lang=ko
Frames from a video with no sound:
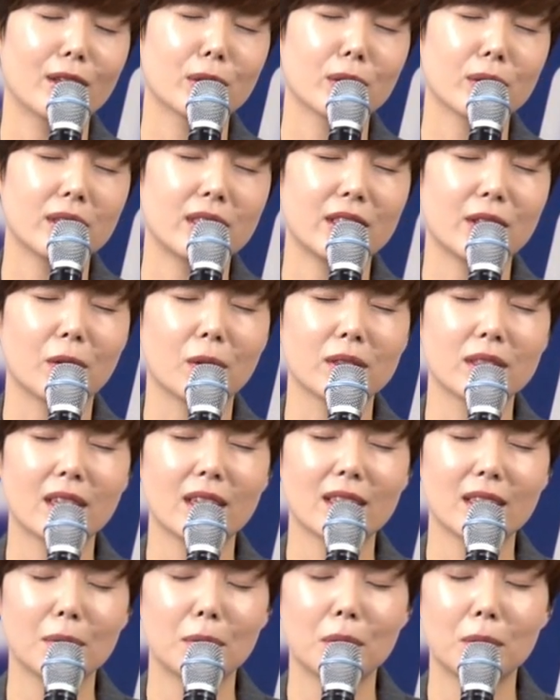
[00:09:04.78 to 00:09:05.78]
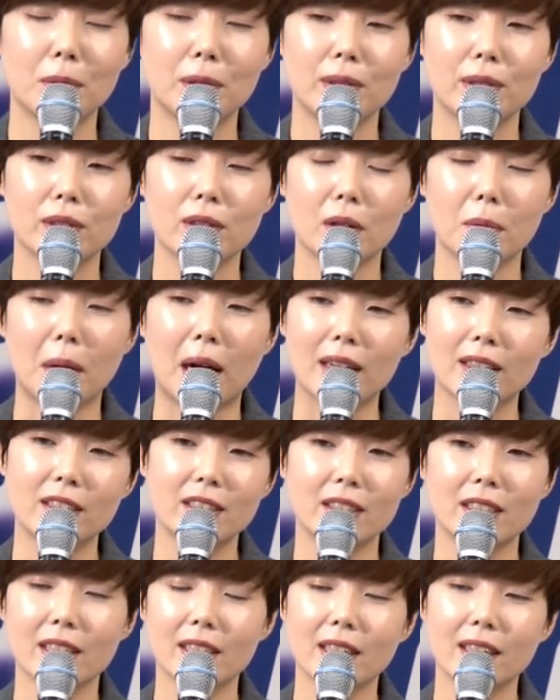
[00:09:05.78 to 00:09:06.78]
저는 이 영상을 보면서
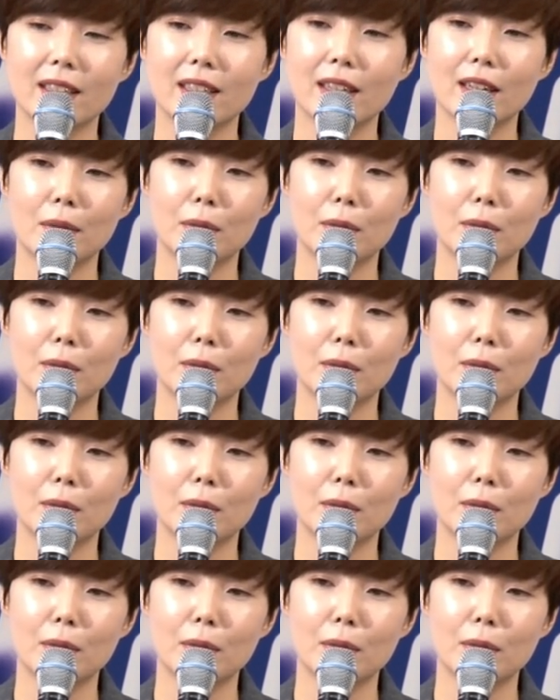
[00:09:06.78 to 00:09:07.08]
많은 생각을